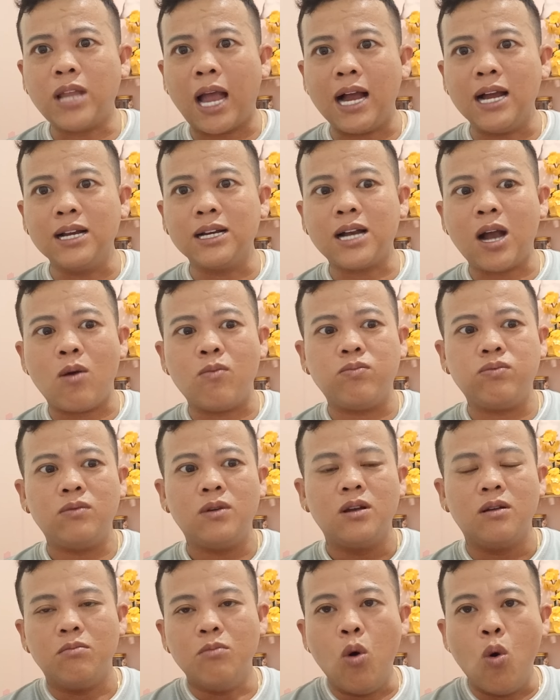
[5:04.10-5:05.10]
tấn công
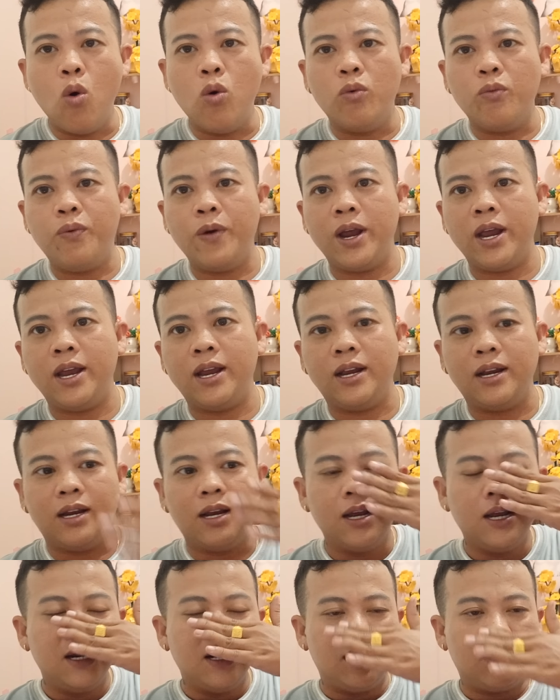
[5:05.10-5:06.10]
buồn phiền
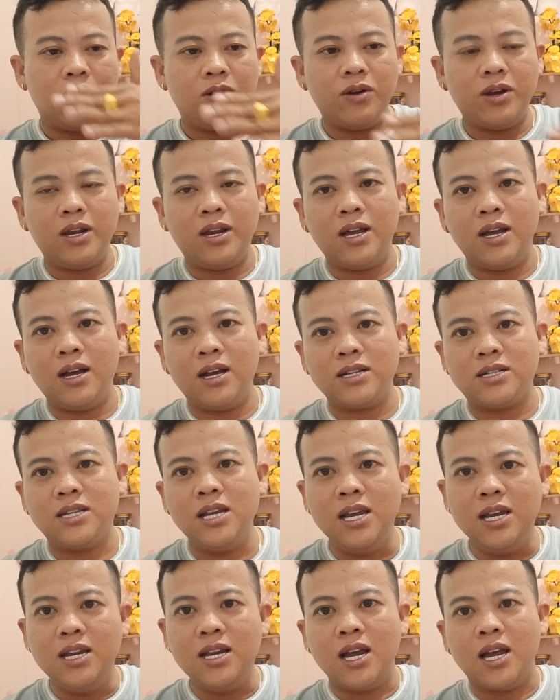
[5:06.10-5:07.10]
rồi uh,
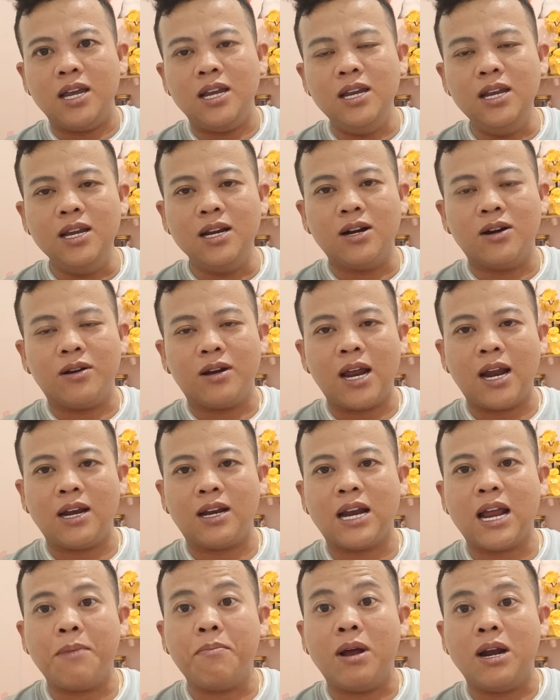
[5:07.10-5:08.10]
suy nghĩ rồi
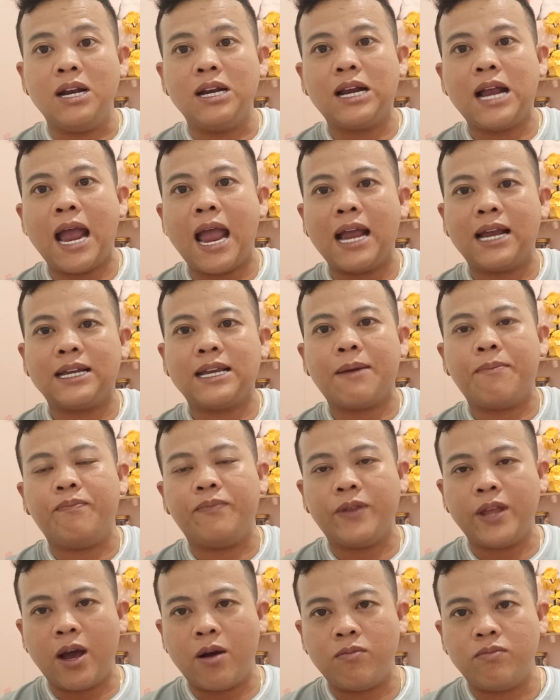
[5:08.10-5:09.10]
thành ra bệnh càng trầm
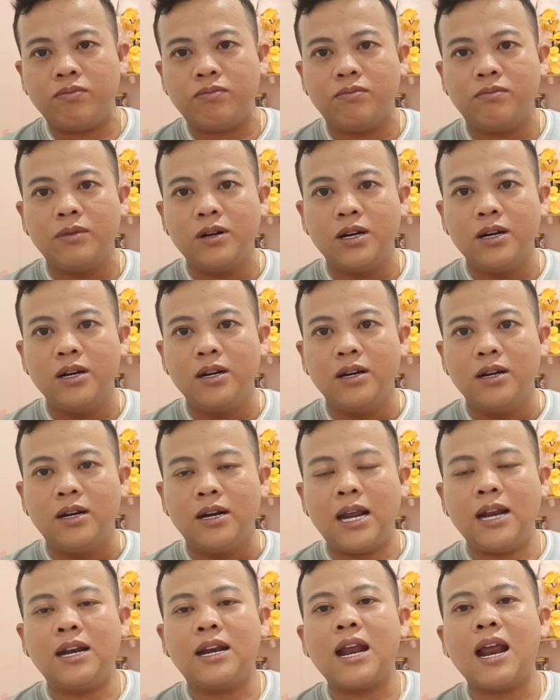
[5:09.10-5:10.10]
trọng
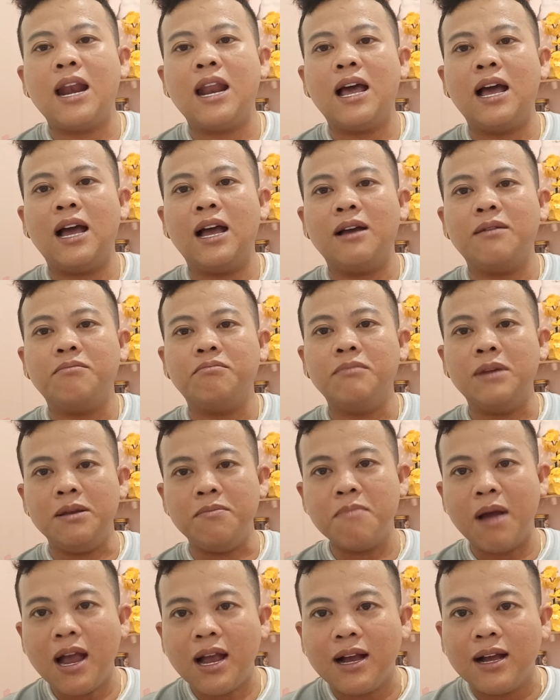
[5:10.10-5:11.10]
thành ra là bị
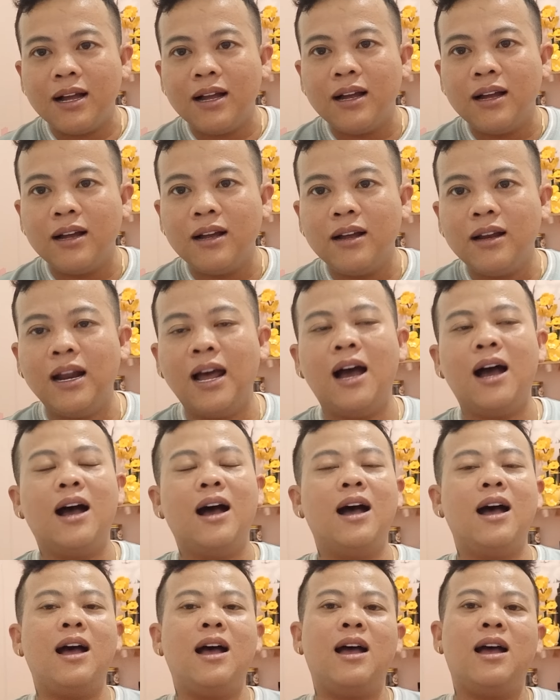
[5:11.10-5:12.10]
mắc
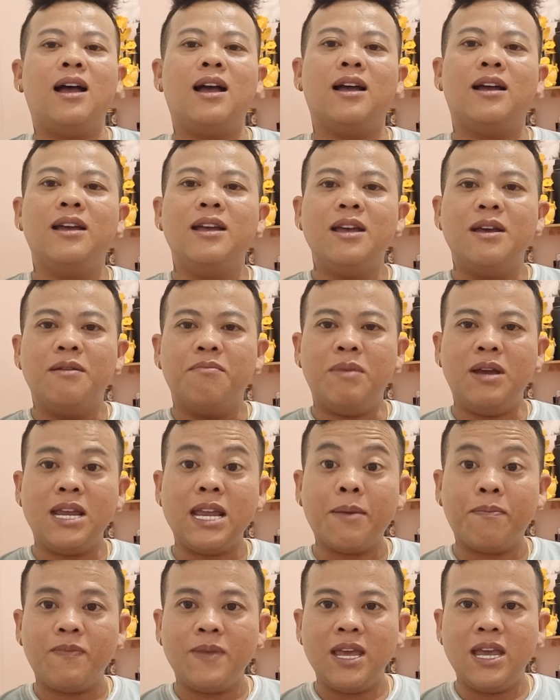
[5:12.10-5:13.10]
à bị
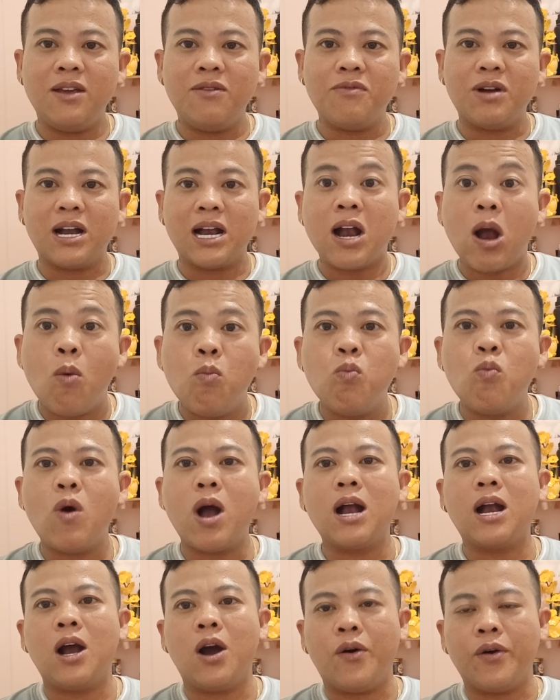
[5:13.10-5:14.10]
nhập viện và không
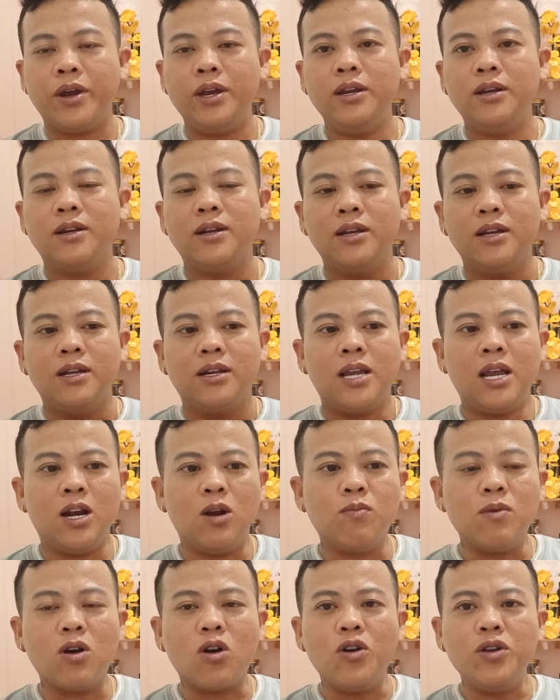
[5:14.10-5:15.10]
qua khỏi thì
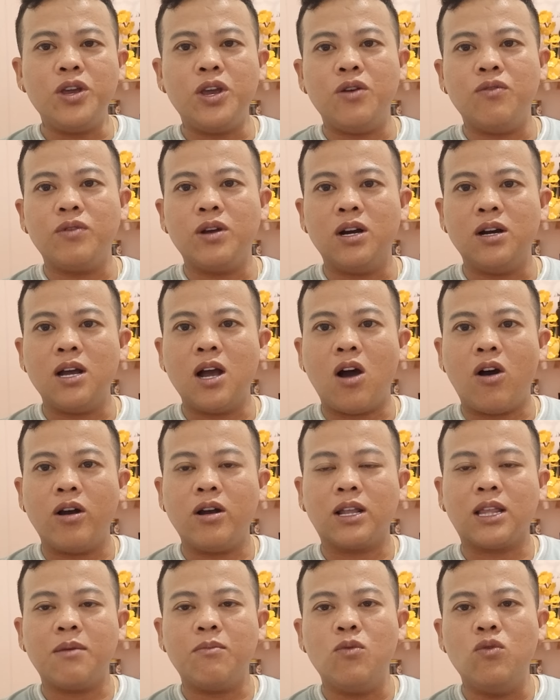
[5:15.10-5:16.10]
lúc đó có nhiều người họ
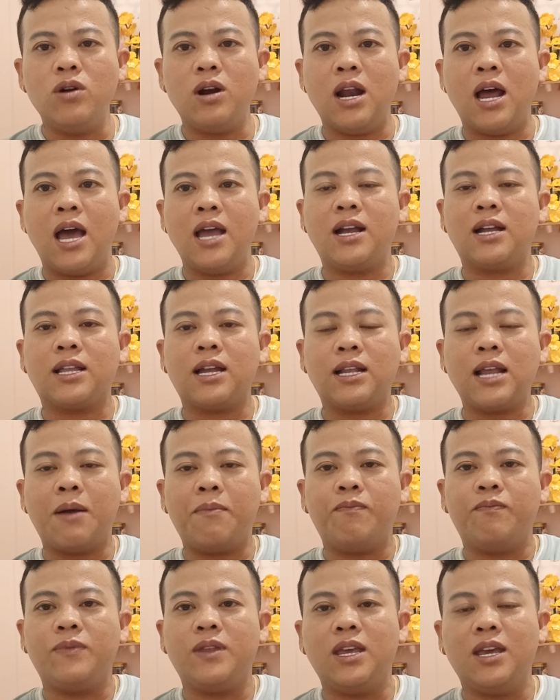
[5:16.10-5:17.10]
người ta muốn lại người ta
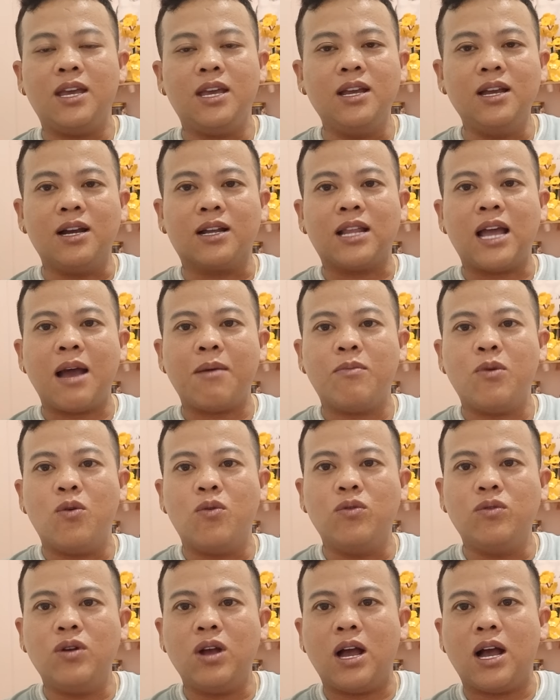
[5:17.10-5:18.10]
thăm viếng người ta
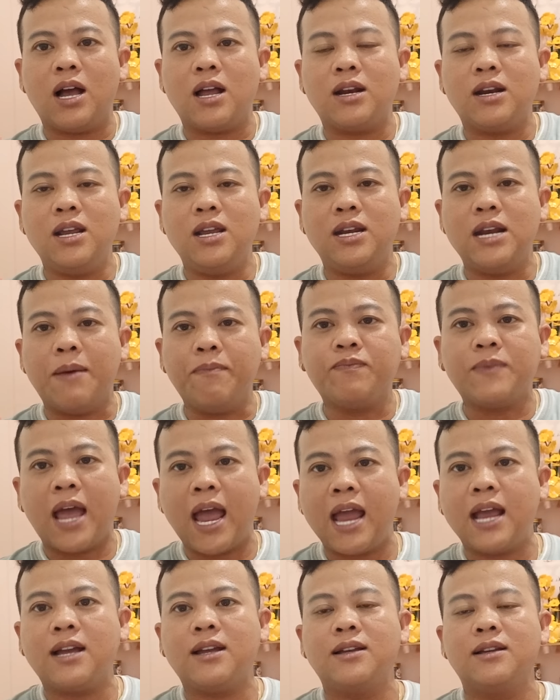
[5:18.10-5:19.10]
muốn à, đi đám
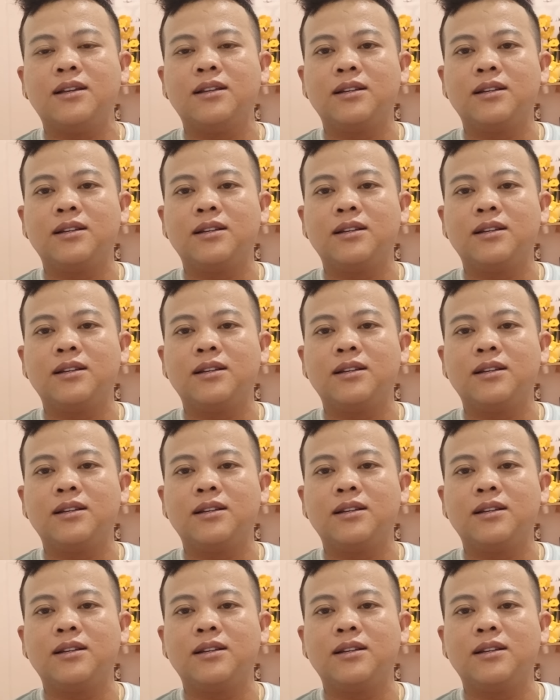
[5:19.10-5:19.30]
tang